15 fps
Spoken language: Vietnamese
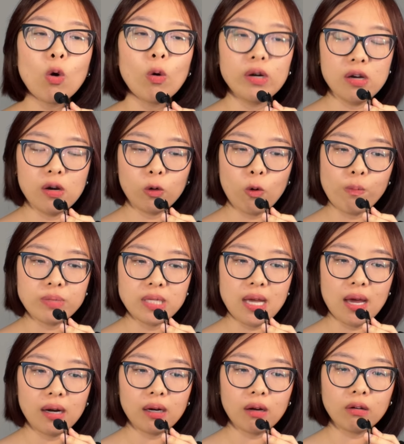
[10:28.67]
thay đổi được
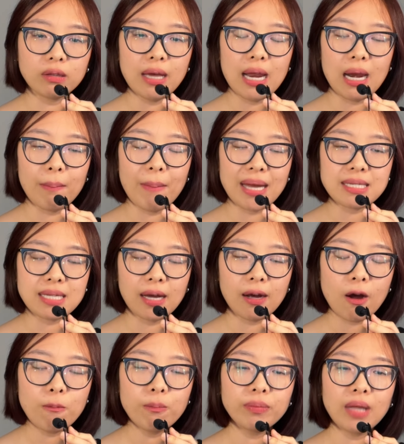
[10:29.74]
cục diện. Có thể là bạn
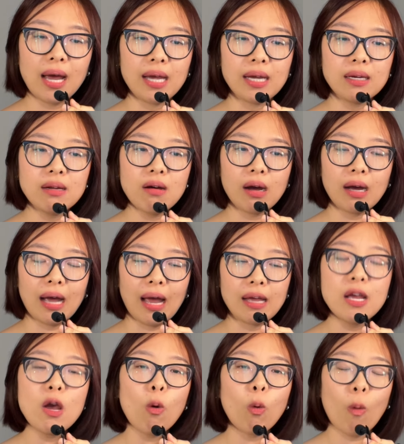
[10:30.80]
sẽ không thấy được
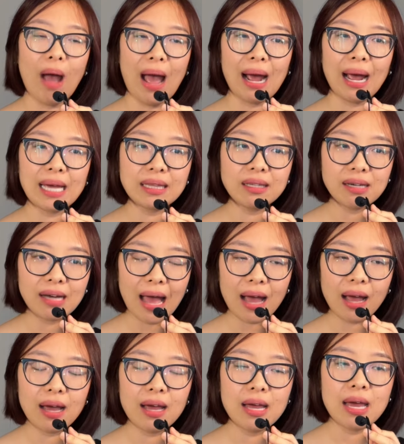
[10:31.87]
cái hiệu quả ngay
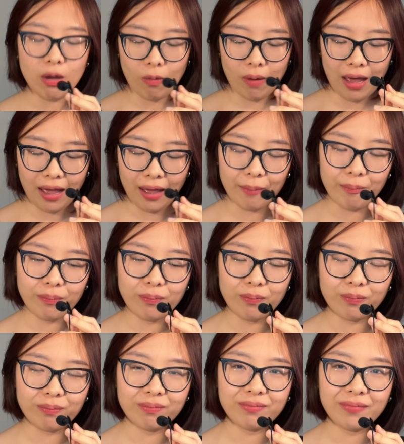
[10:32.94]
tức khắc. Nó như kiểu là
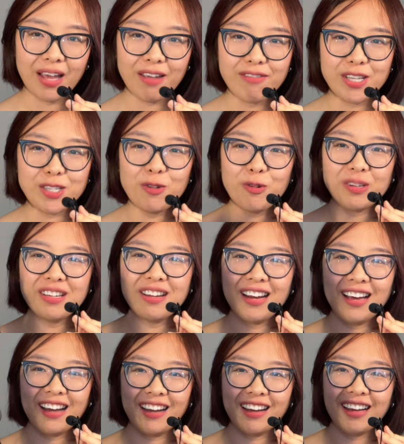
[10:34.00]
đây, ví dụ
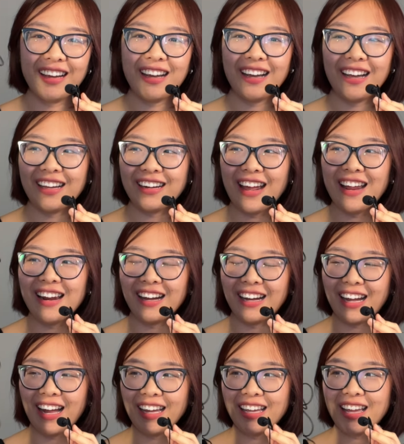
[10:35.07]
như là
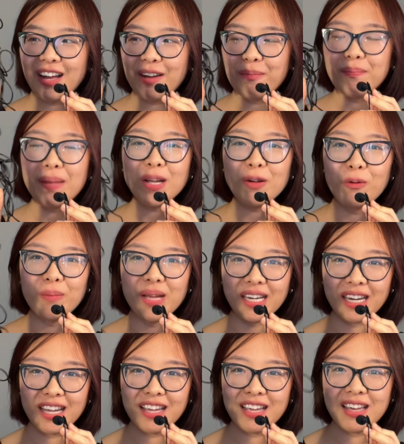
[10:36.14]
đây là cái mic
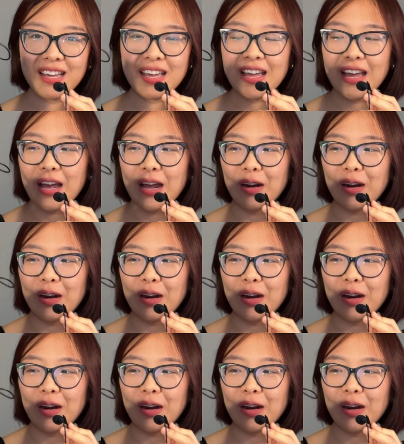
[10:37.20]
của mình đi,